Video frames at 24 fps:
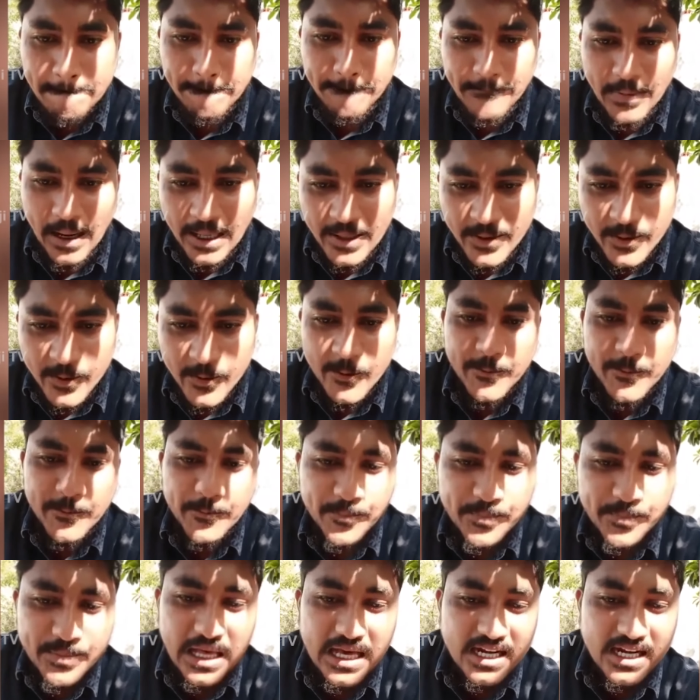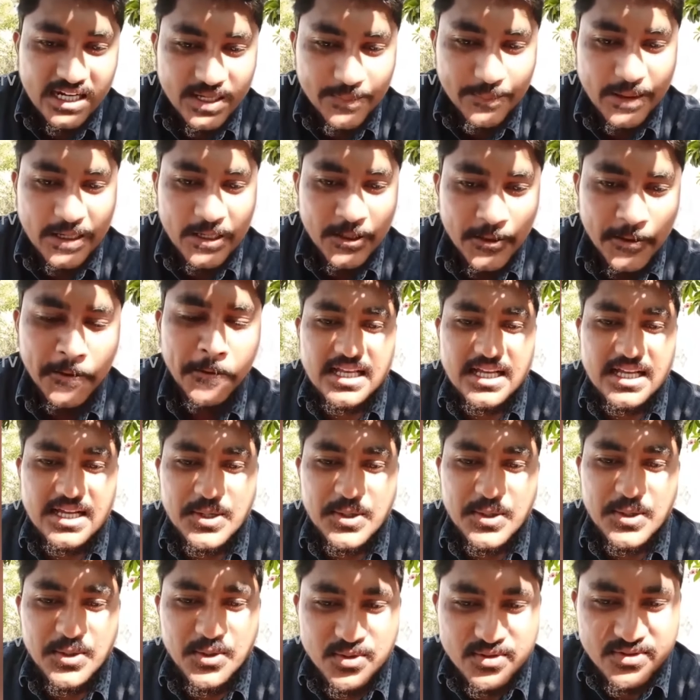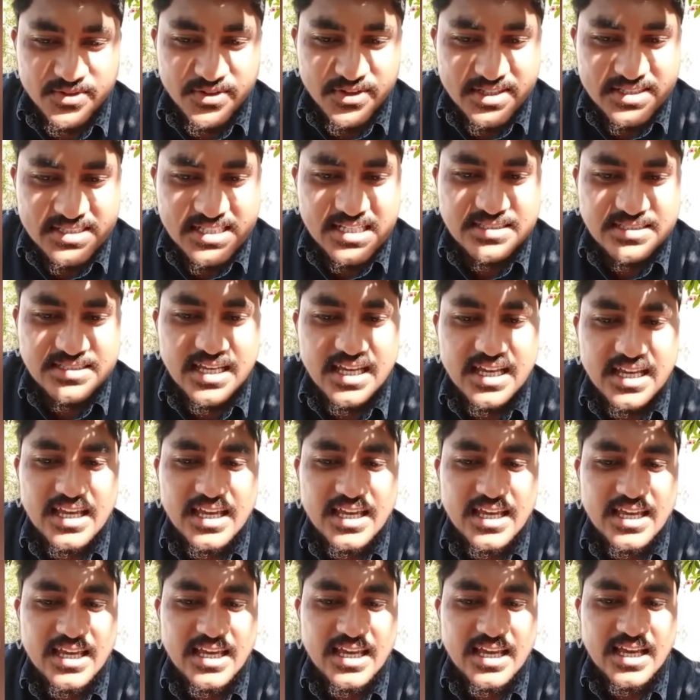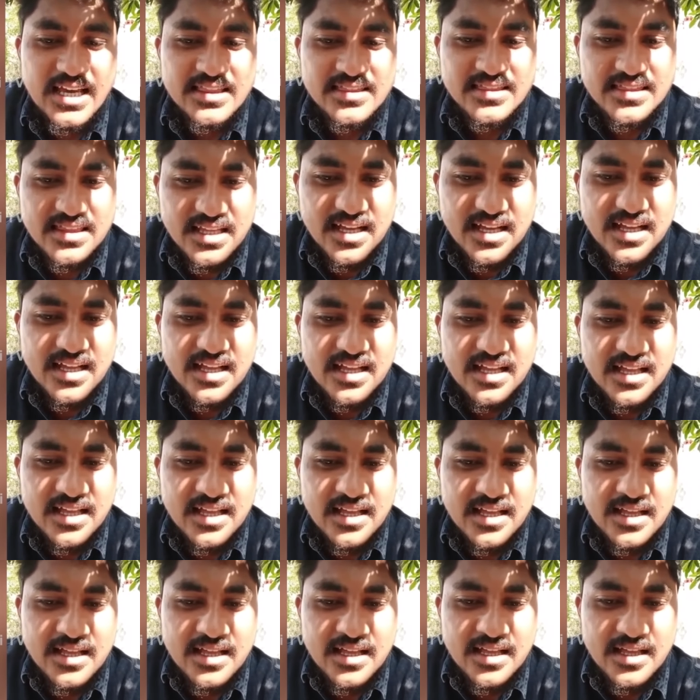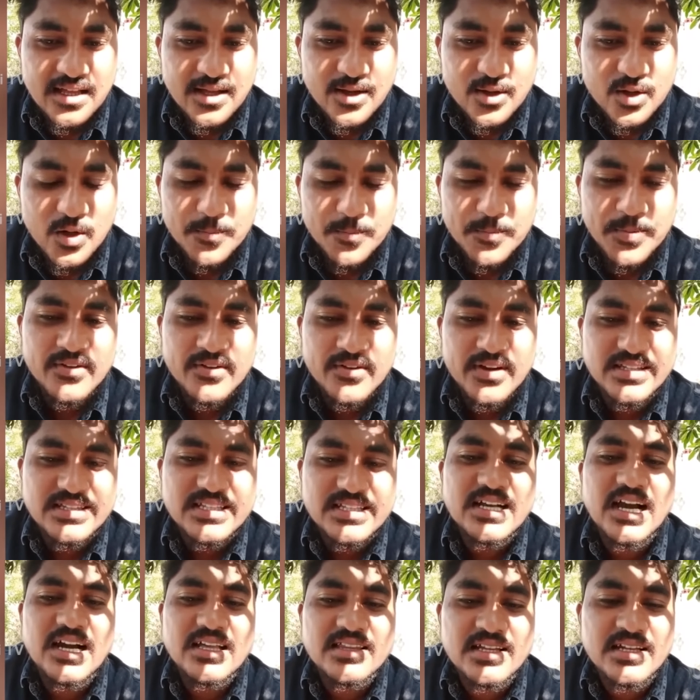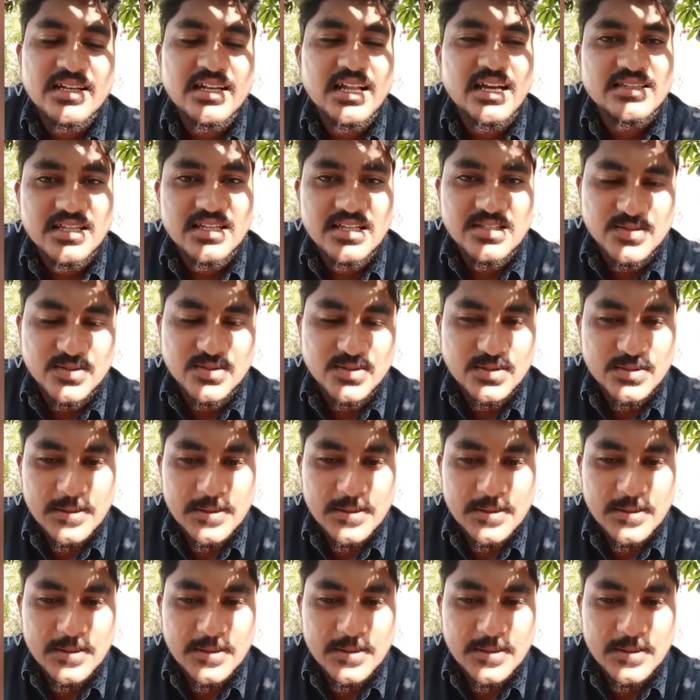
పాండు అరటి పండు నువ్వు ట్వీట్ చేసే అంత గొప్పను అయితే కాదని నాకు తెలుసు